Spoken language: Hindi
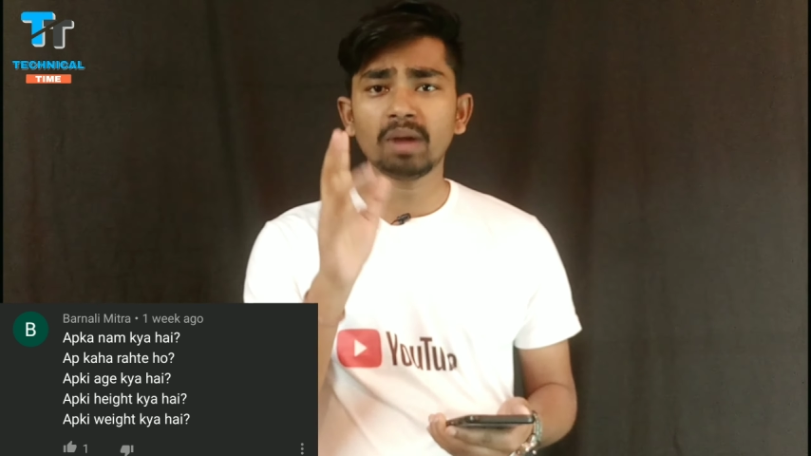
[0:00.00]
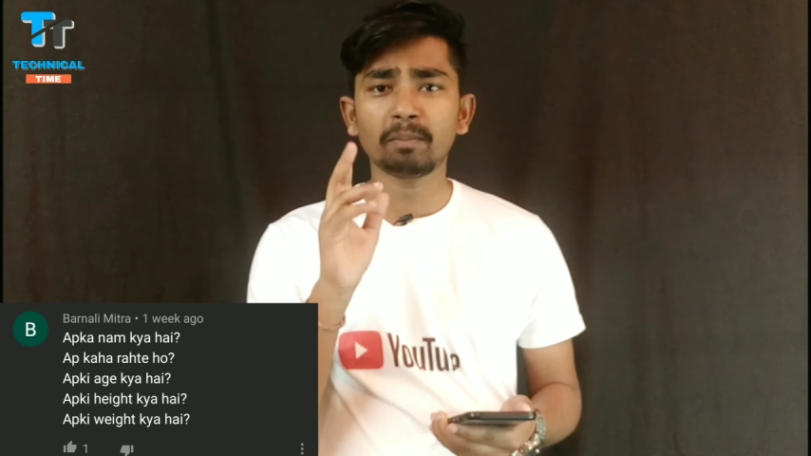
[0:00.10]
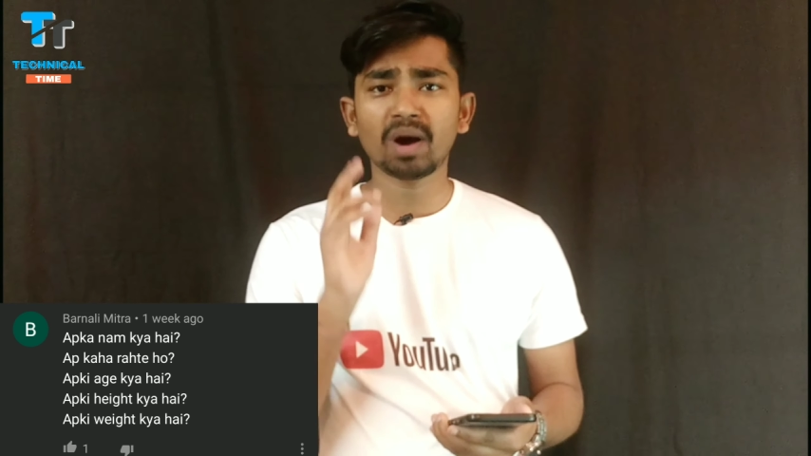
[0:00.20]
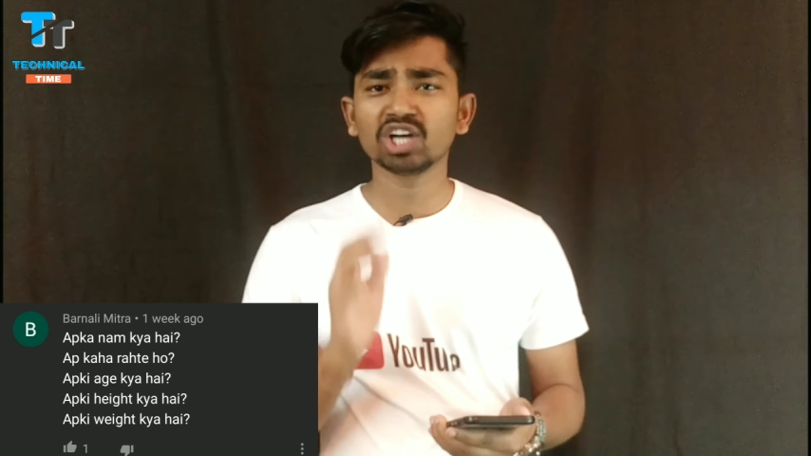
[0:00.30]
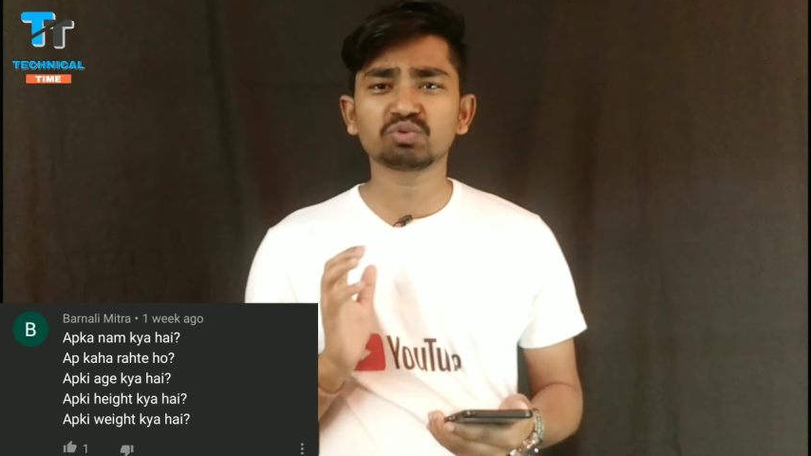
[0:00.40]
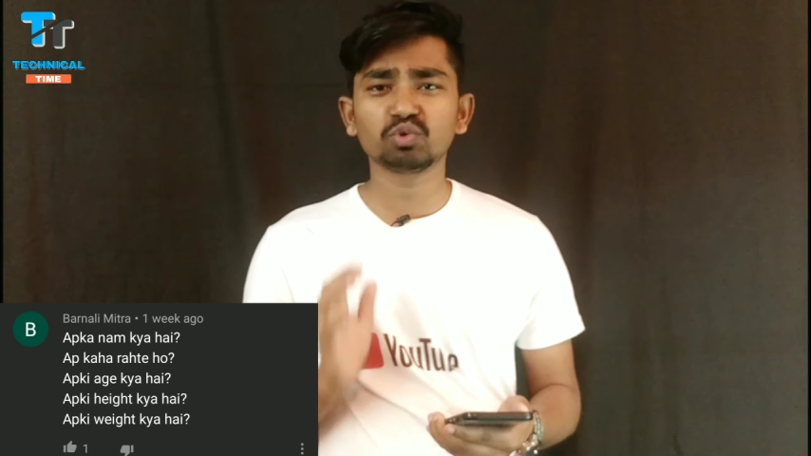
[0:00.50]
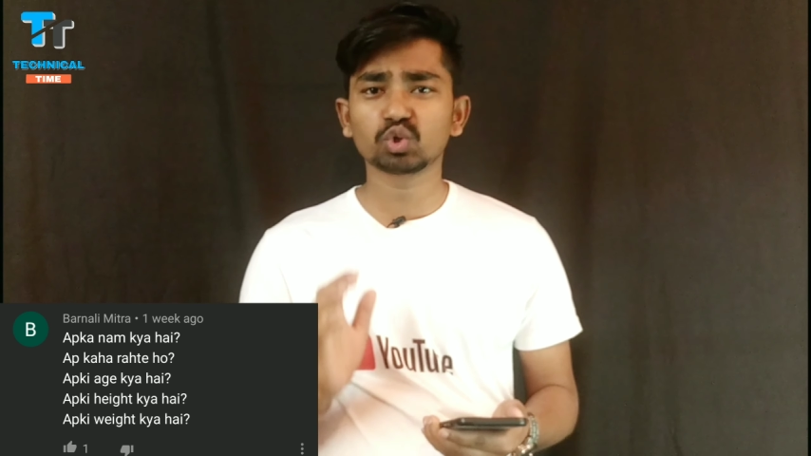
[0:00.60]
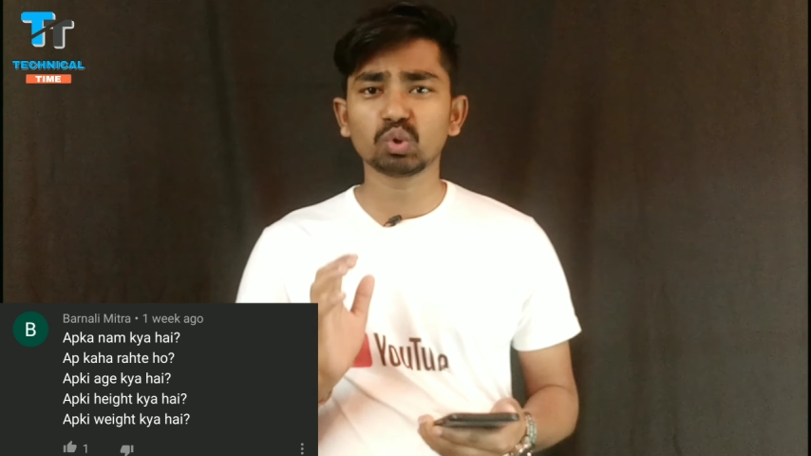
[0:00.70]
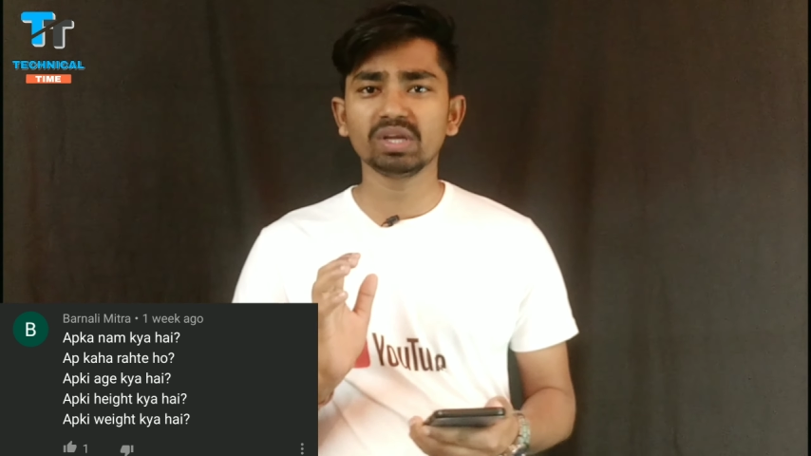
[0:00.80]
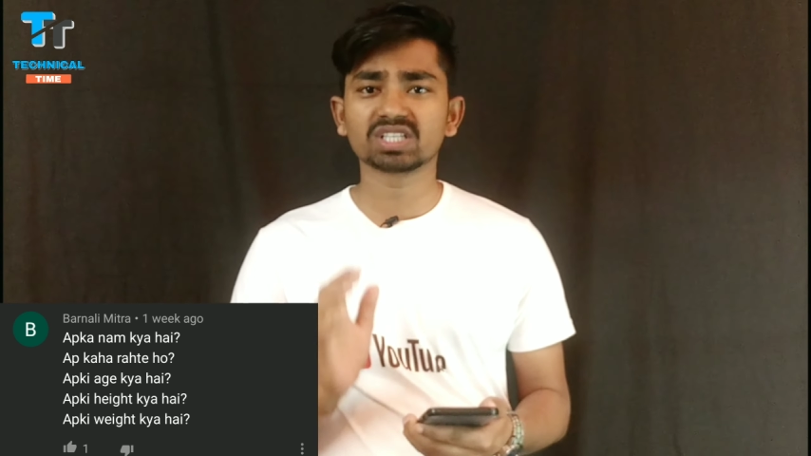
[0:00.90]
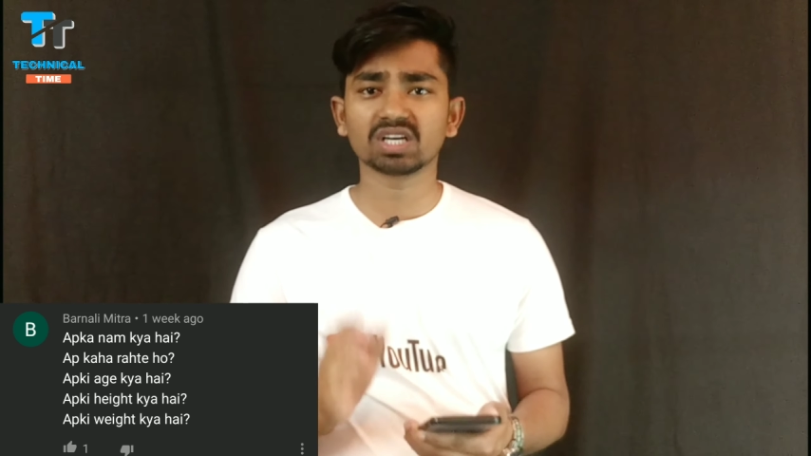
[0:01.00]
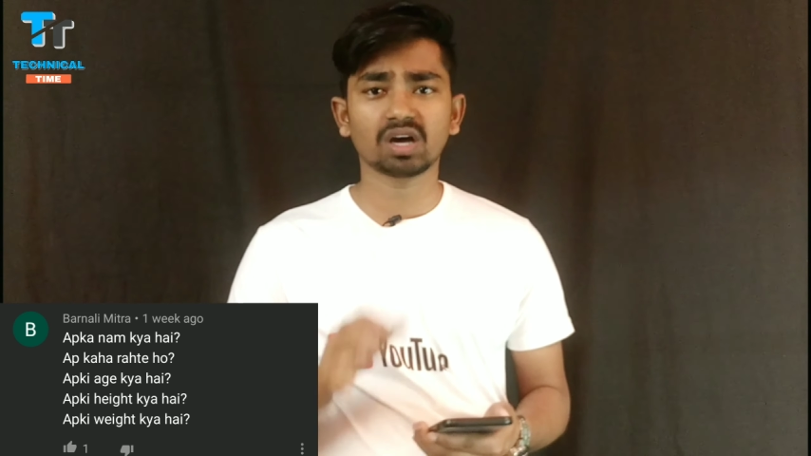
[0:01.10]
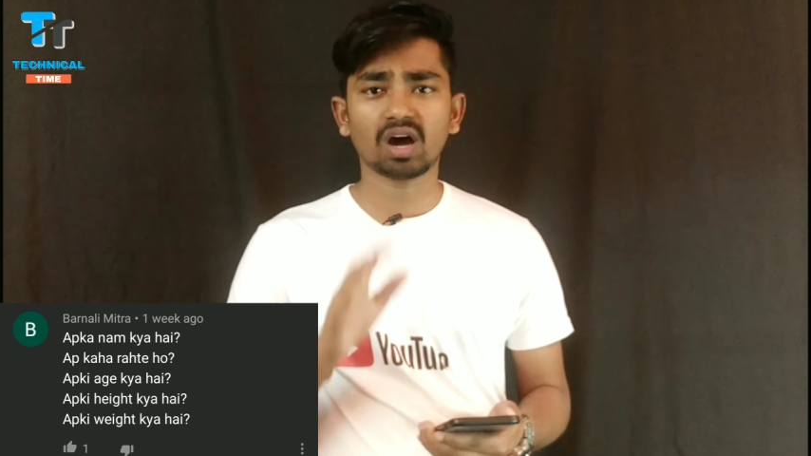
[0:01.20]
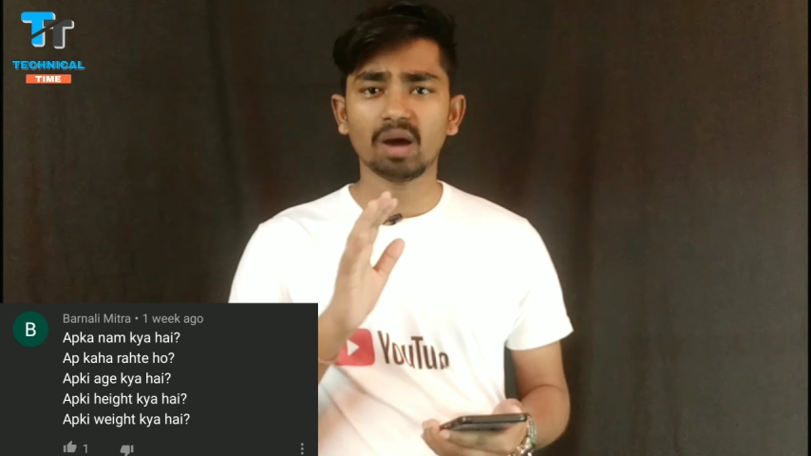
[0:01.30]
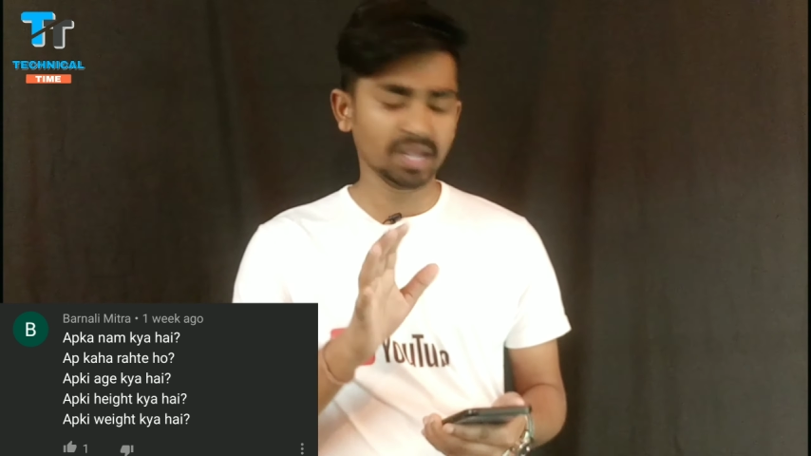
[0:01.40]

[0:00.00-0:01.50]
मैं पाँच फुट दो इंच का था